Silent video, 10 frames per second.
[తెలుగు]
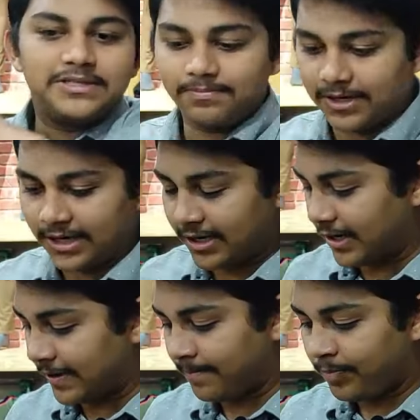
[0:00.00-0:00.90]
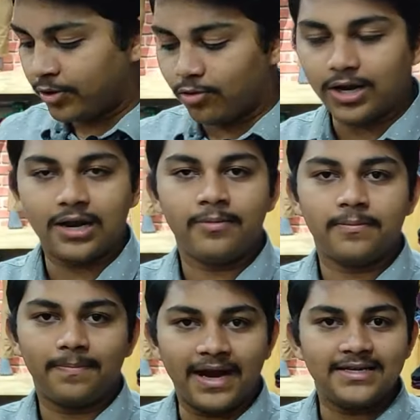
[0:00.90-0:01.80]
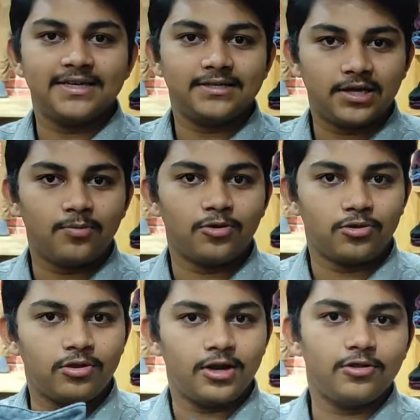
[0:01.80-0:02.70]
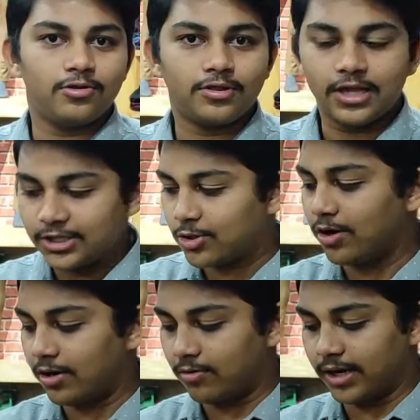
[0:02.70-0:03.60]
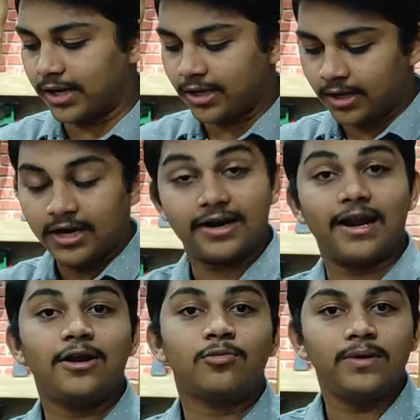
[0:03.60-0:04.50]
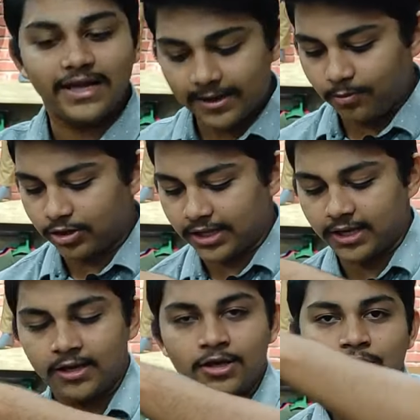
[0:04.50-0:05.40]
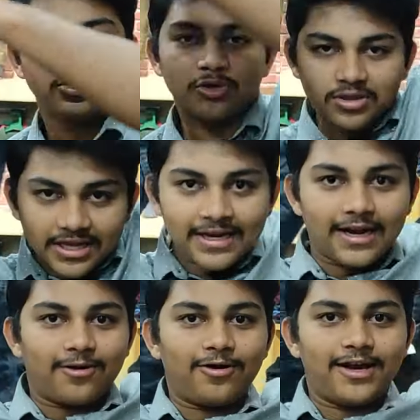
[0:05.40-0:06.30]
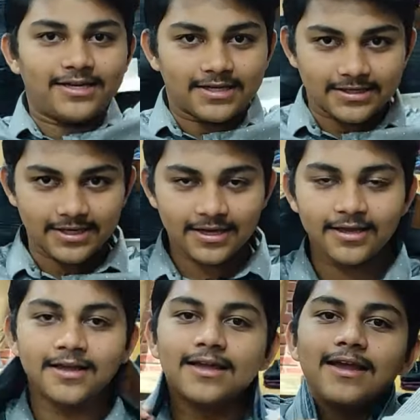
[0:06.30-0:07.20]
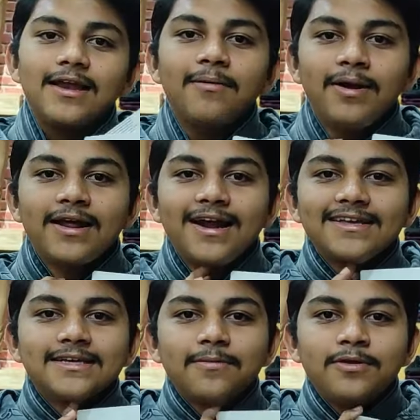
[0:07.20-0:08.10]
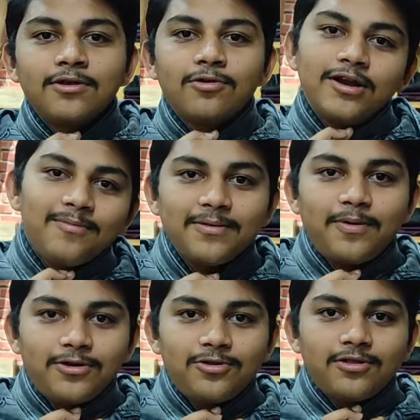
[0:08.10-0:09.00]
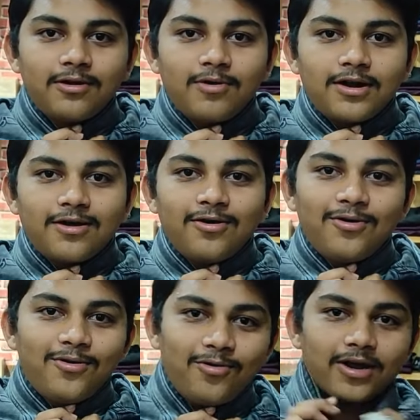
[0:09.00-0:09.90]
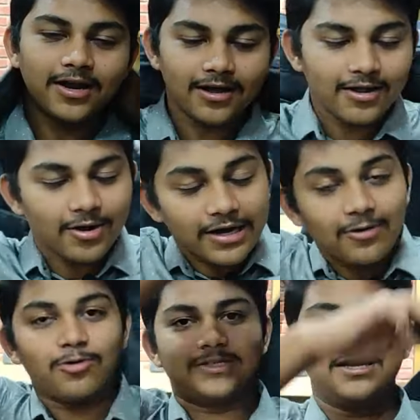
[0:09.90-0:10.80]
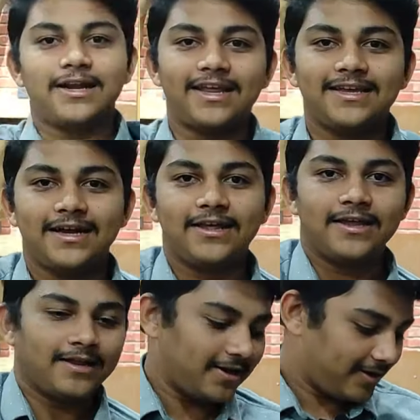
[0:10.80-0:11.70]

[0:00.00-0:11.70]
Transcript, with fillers: టిప్ చెప్తాను నేనండి ఒకవేళ మీకు ప్యాంట్ సైజ్ సరిపోతుందో లేదో తెలుసుకోవాలనుకుంటే ట్రయల్ రూమ్ లేకపోతే సో దీన్ని ఇలా రొటేట్ చేసి ఇలా మెడకాడికి సరిపోయింది అనుకోండి మీకు పడుతుంది అనమాట ఓకేనా ఒకసారి ట్రై చేయండి